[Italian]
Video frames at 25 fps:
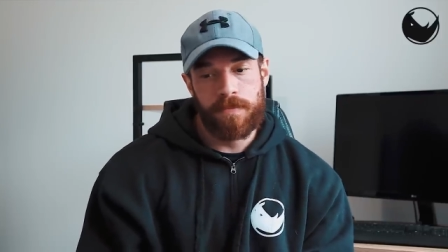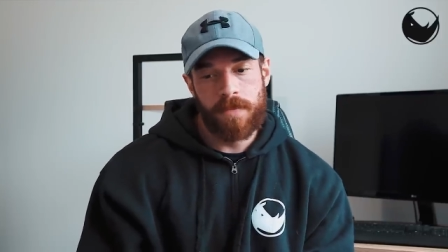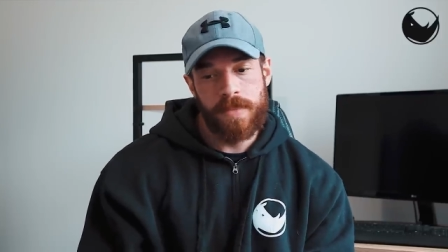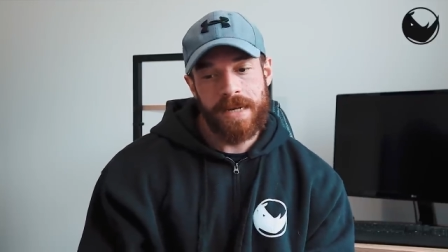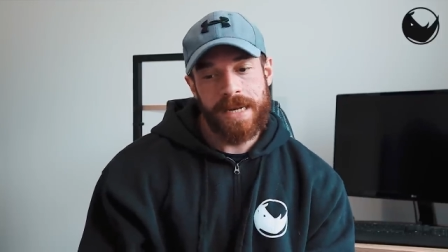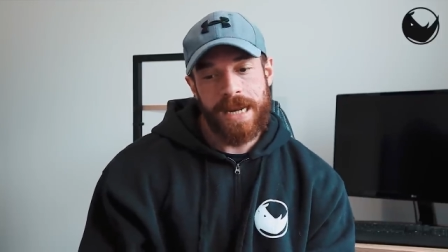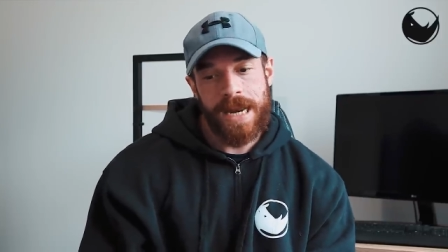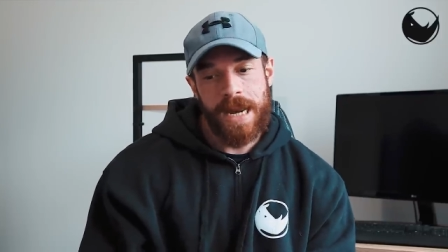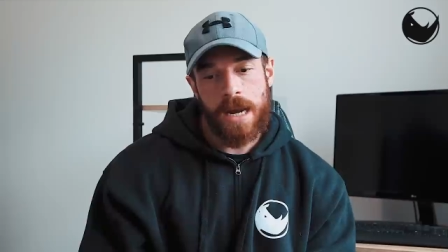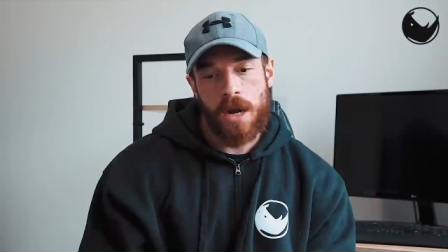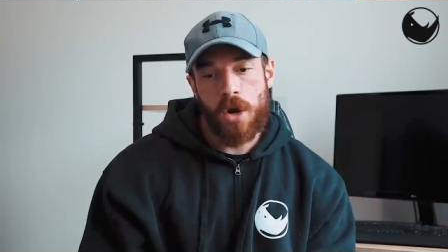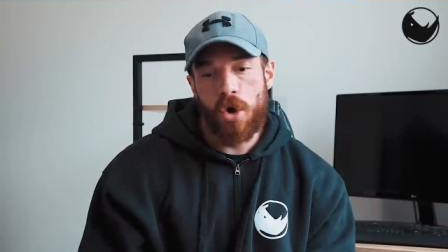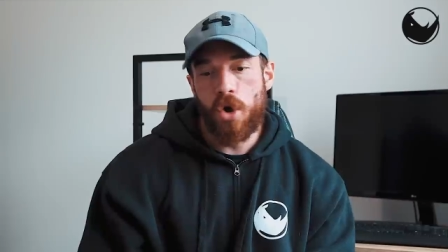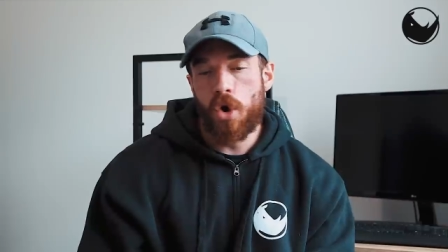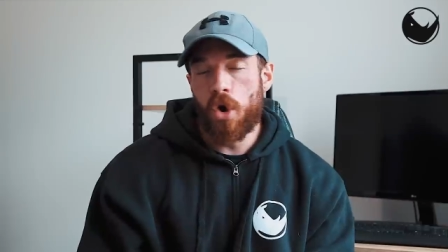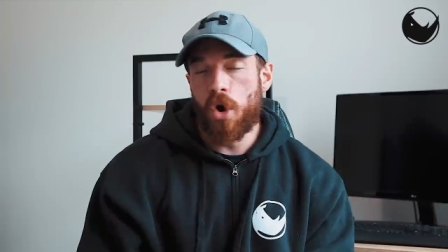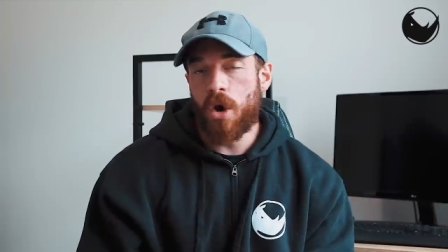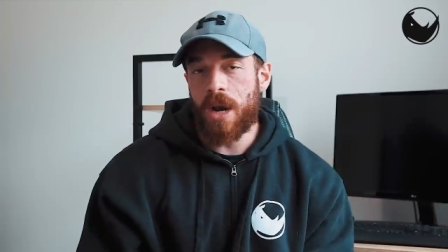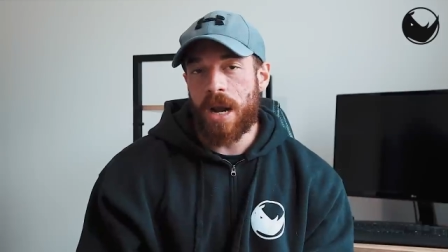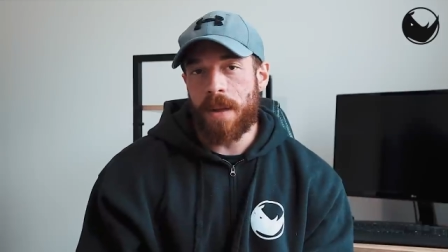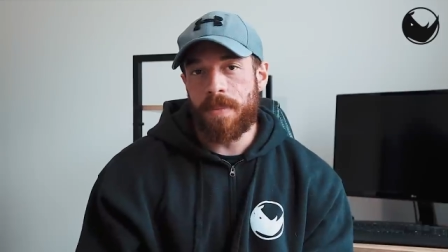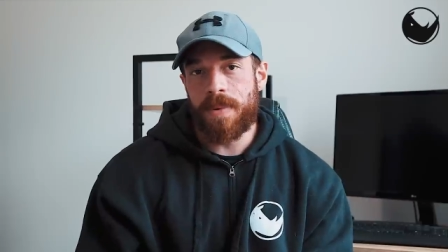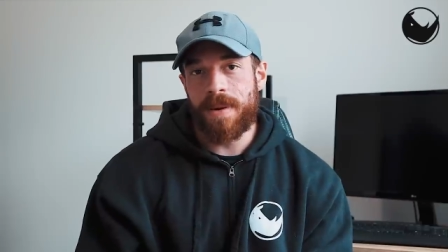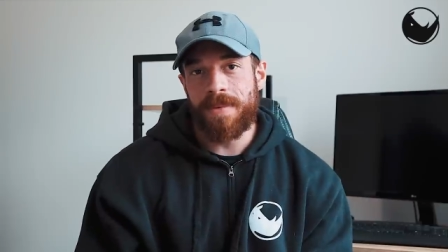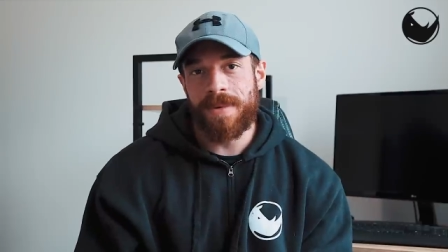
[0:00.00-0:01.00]

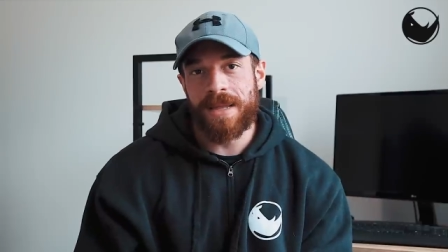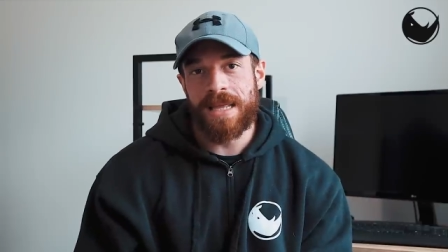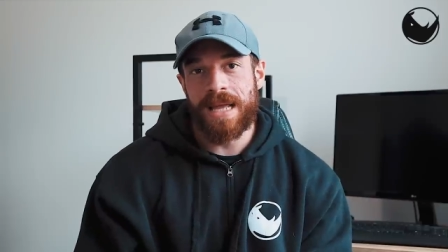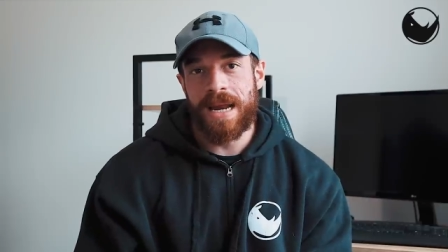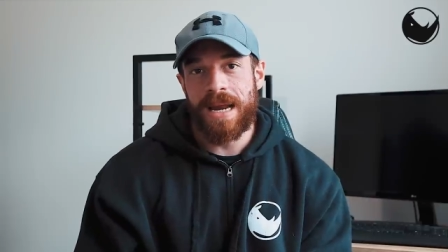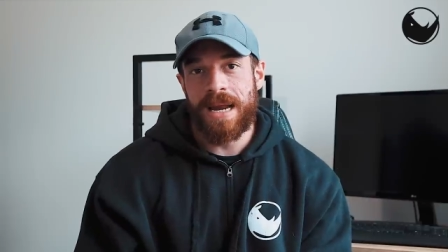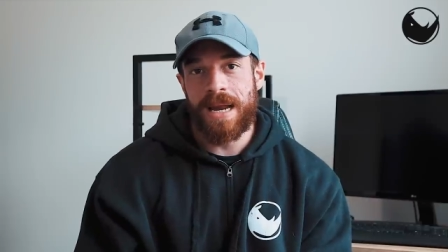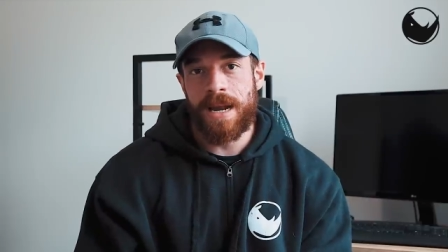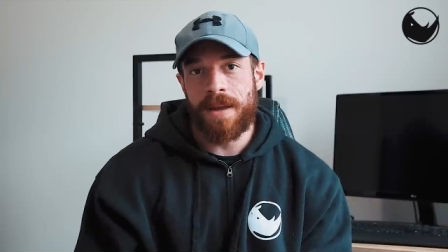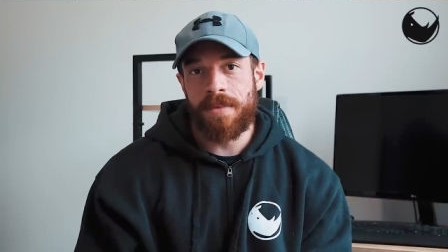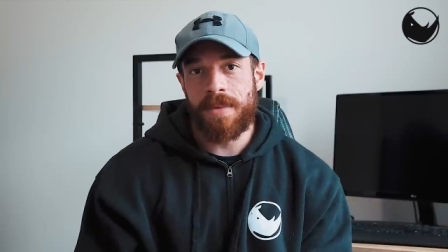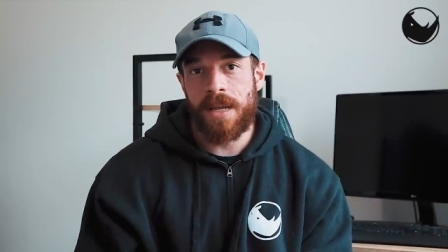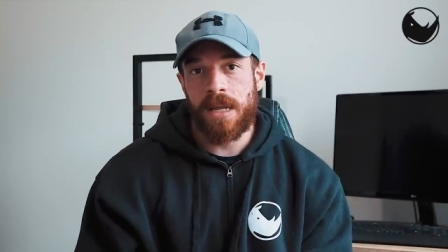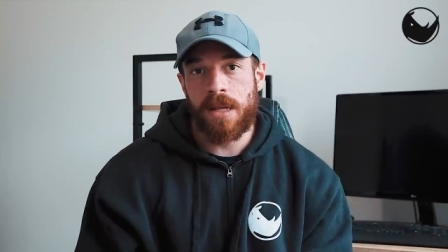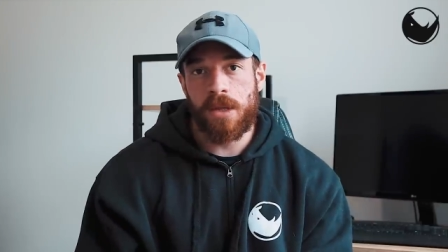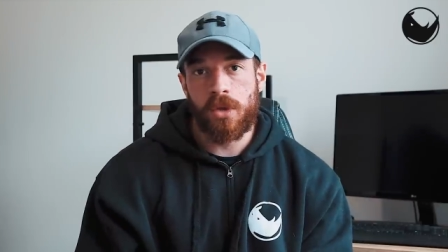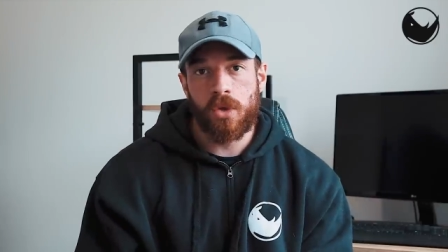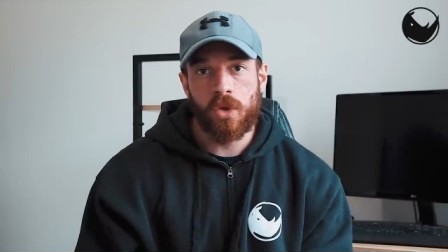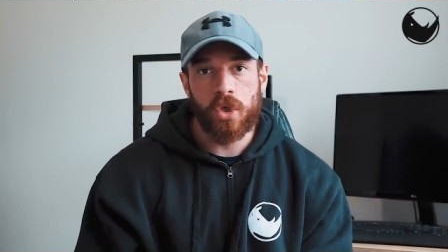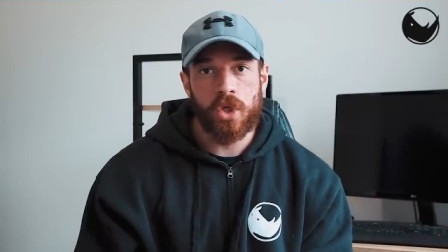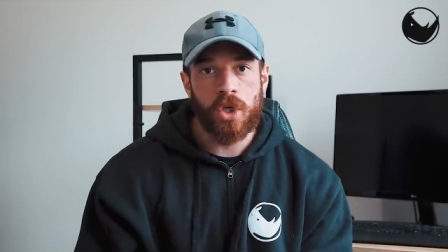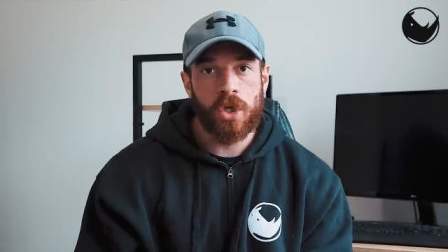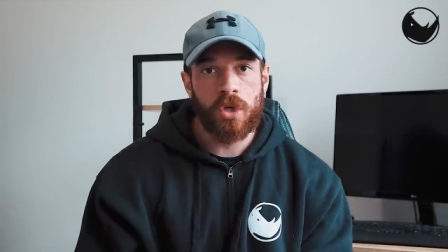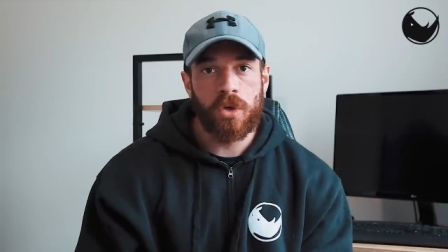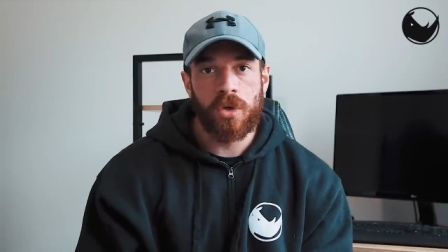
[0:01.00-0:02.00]
nell'ora prima di
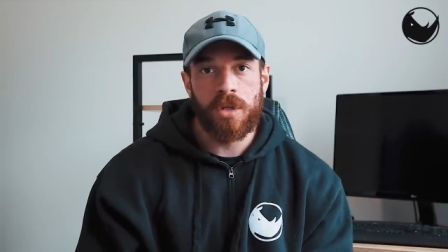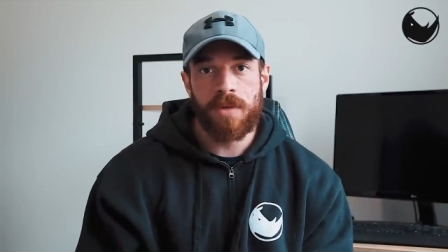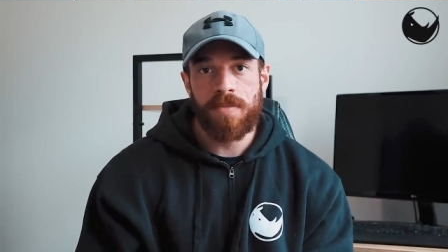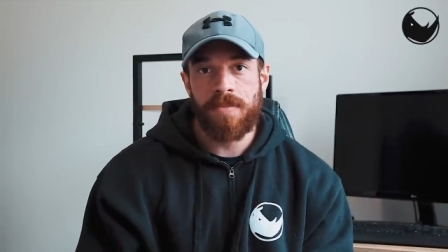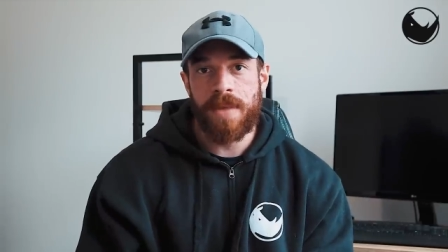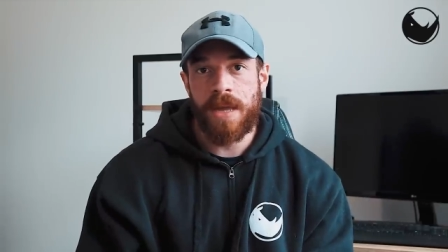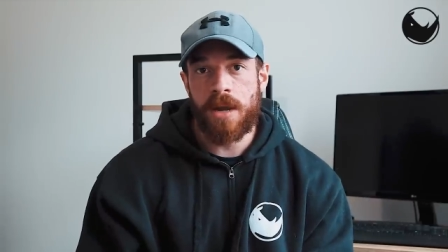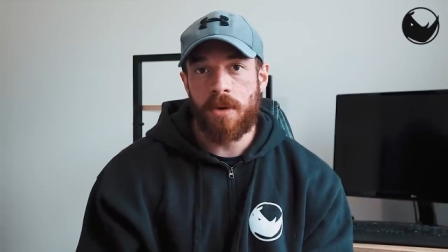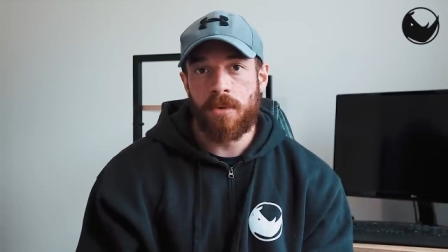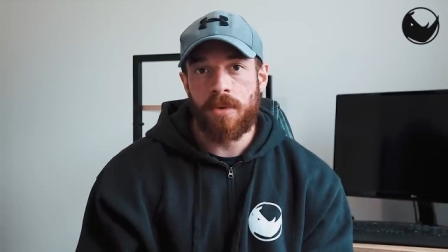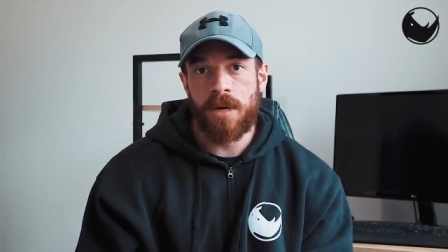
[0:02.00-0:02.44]
allenamento cerco di bere